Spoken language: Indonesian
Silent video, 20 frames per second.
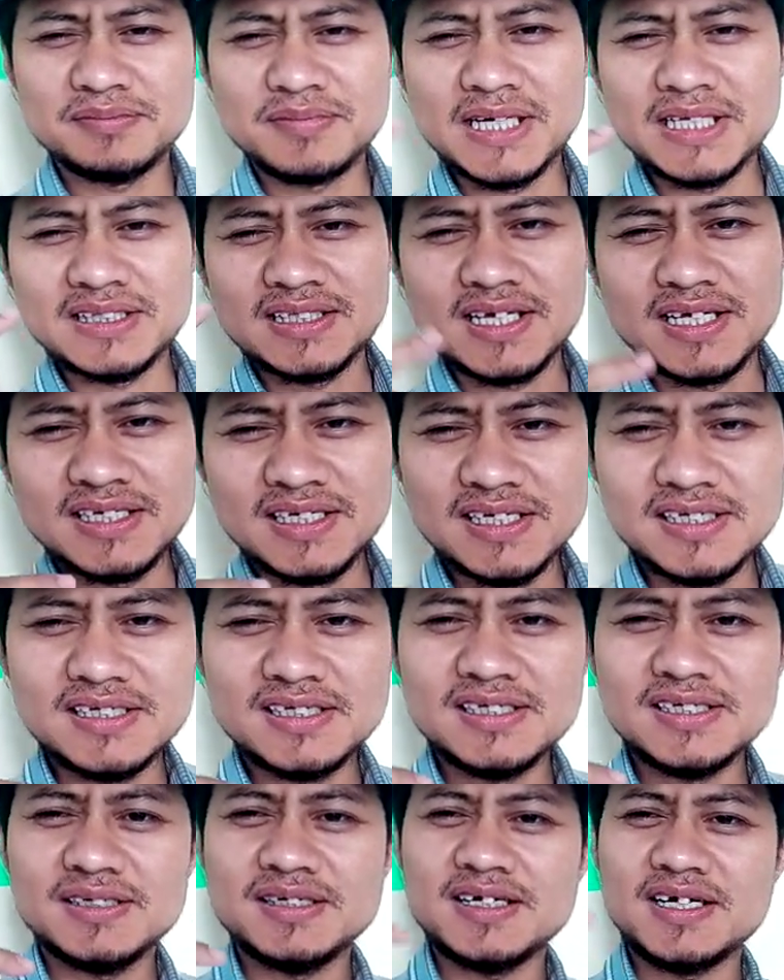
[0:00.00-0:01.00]
matanya
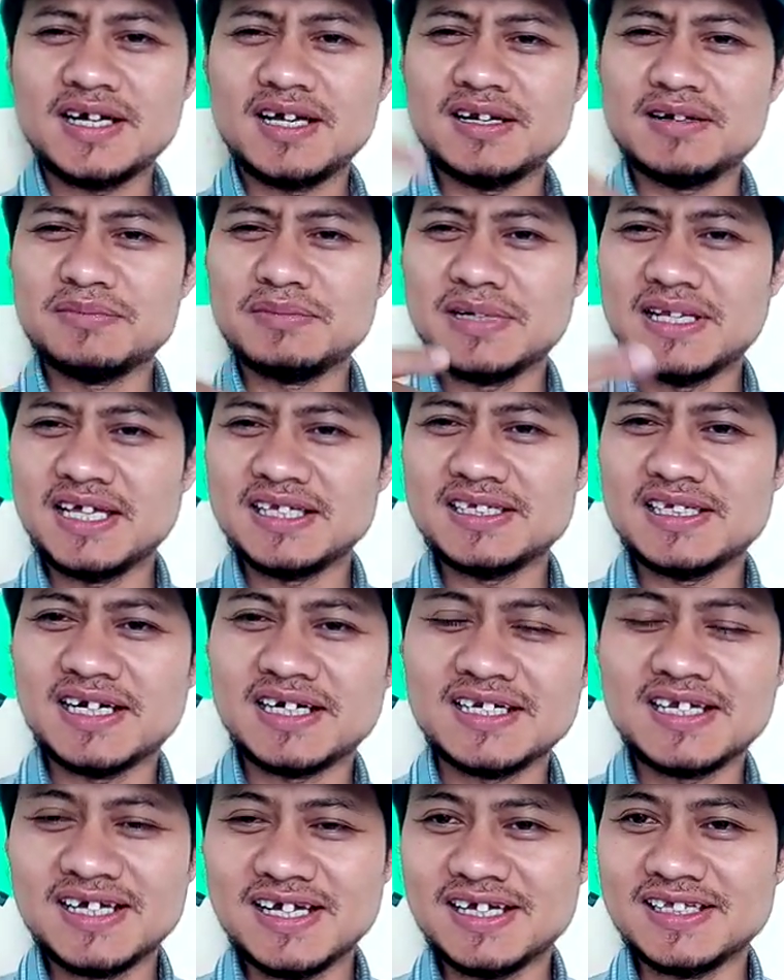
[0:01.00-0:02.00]
kalau melihat
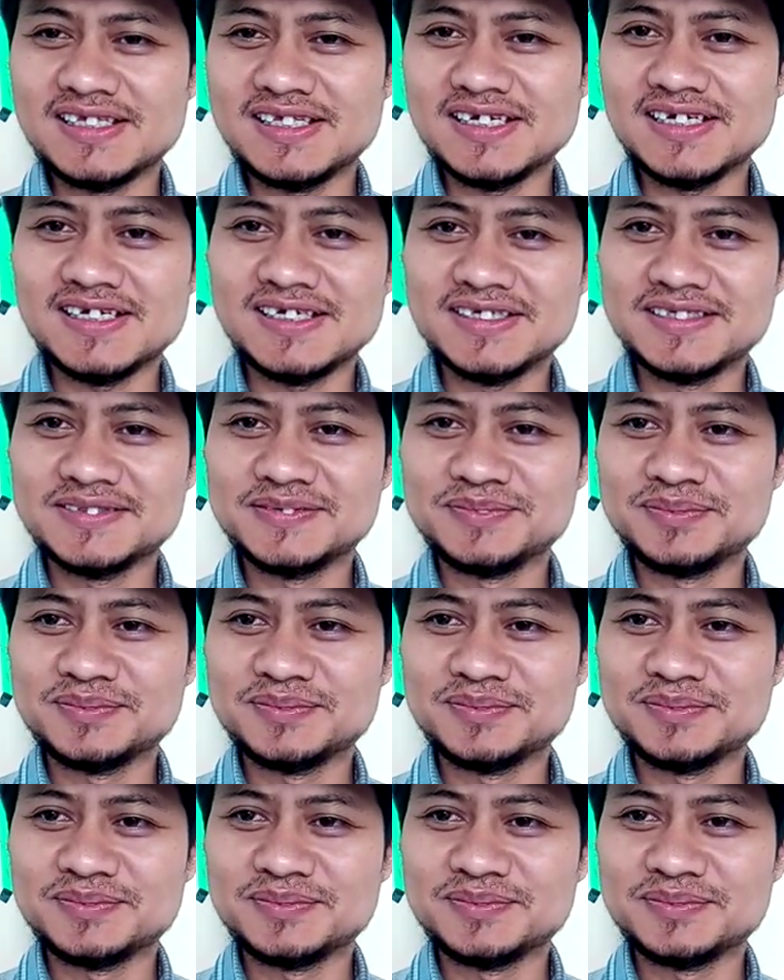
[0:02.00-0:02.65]
jarak dekatnya